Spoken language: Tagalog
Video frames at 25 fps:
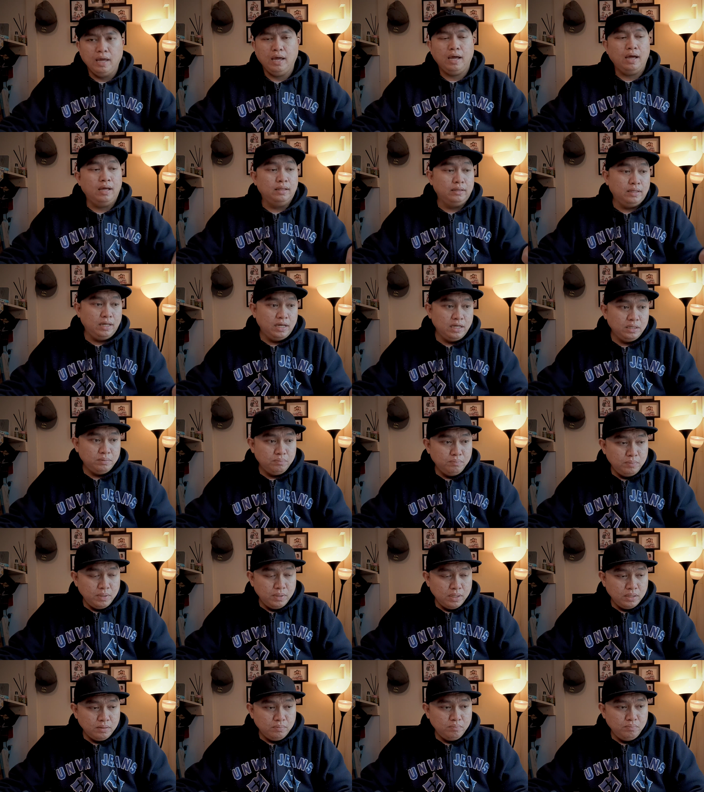an 8
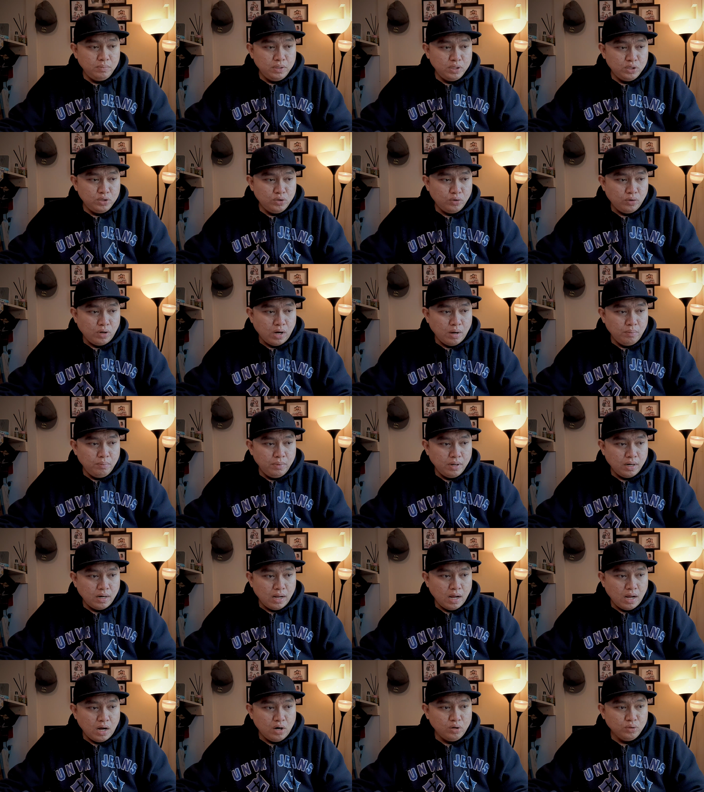bit video
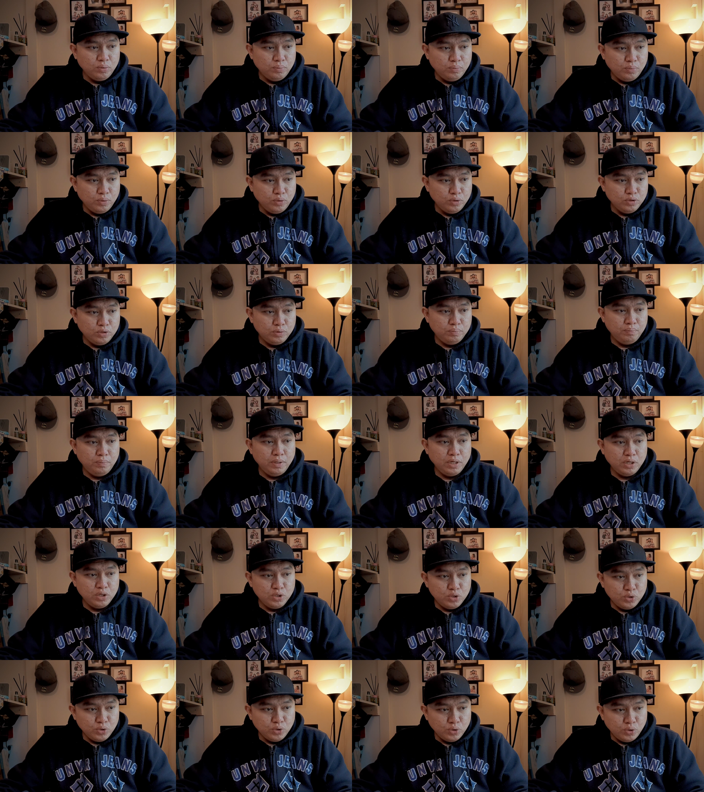camera output
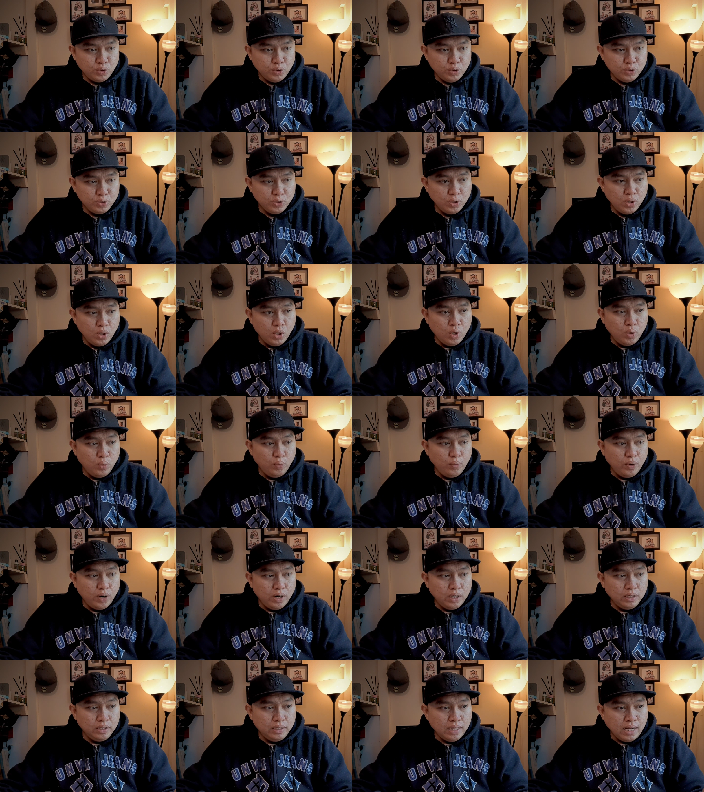pictures
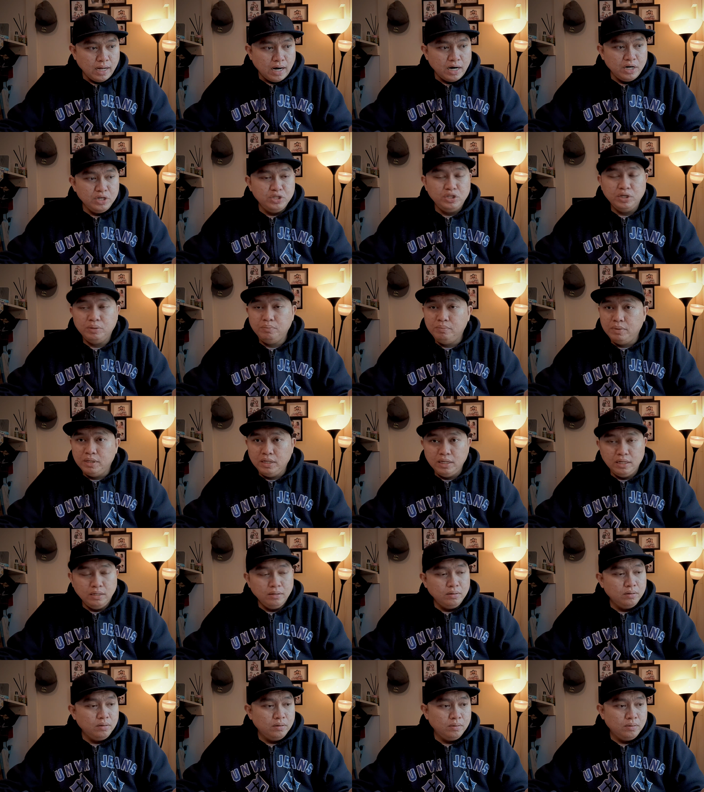where the RGB